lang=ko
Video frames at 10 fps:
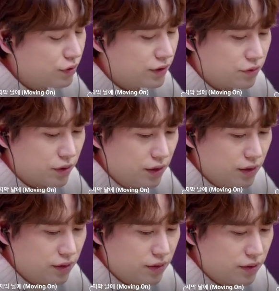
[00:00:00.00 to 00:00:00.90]
루시 최,
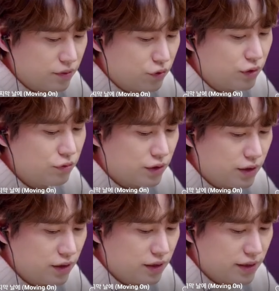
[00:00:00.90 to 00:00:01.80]

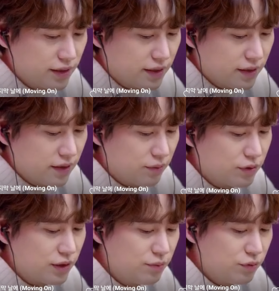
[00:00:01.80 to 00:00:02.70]
최루시?
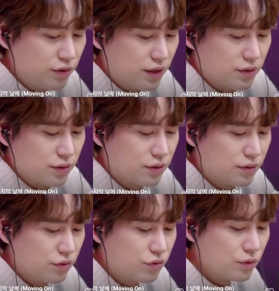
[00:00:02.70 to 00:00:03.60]
아무튼
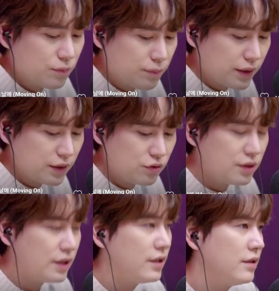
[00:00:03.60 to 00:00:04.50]
이분께서 규현 오빠의
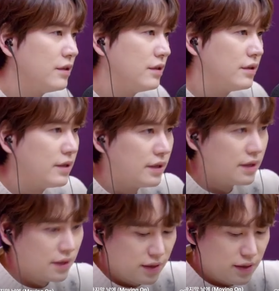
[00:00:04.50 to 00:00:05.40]
쉬지 않는
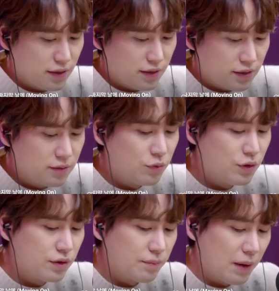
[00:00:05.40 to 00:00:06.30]

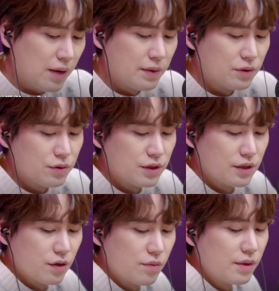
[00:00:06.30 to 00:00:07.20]
음원 발매
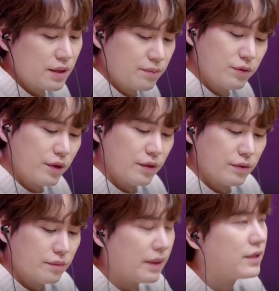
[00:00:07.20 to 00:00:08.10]
소식이 정말 기쁘네요.
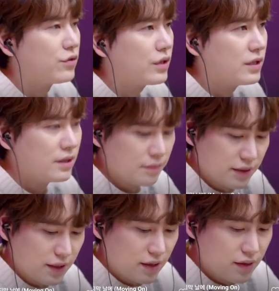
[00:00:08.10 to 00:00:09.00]
많이
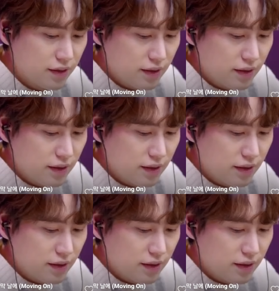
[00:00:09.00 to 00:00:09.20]
축하드립니다.